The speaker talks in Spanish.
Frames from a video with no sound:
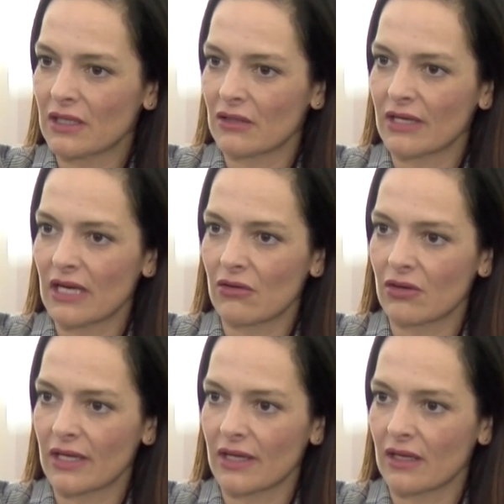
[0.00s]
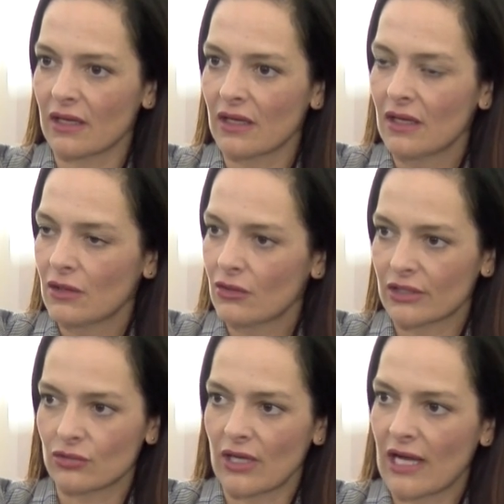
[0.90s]
creo que era lo que, lo
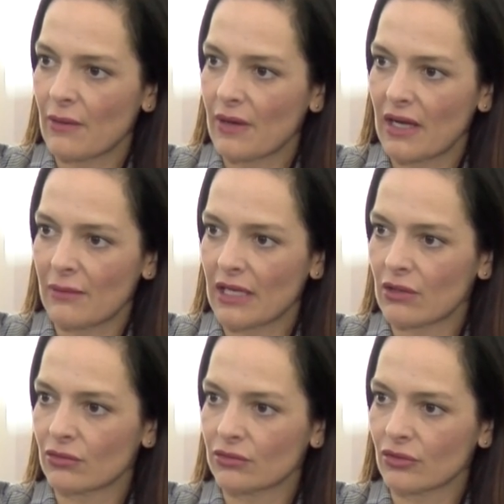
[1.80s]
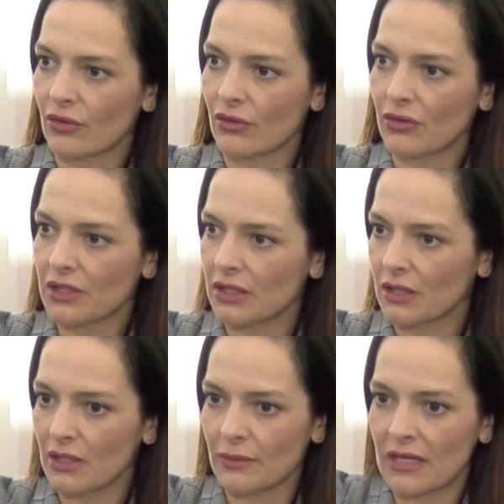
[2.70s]
que tocaba, hablar con todos
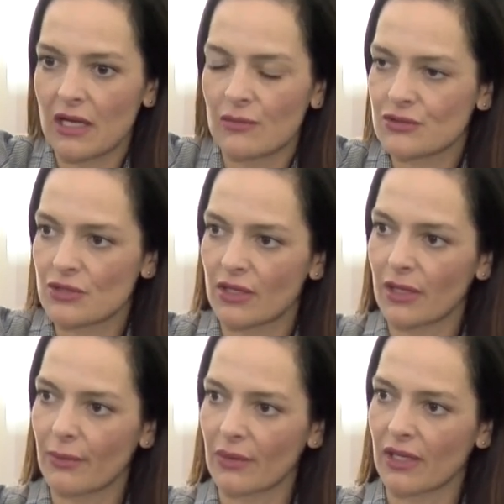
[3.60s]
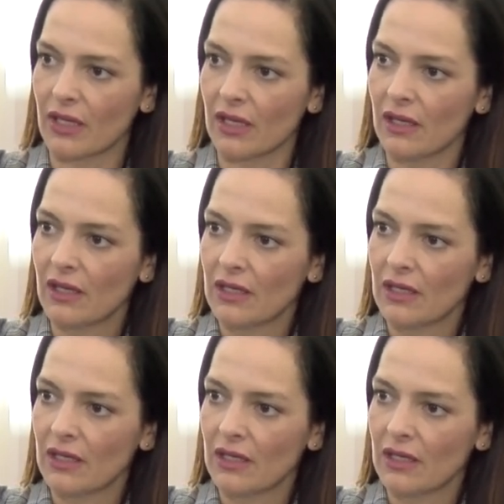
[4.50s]
y, ver las opciones porque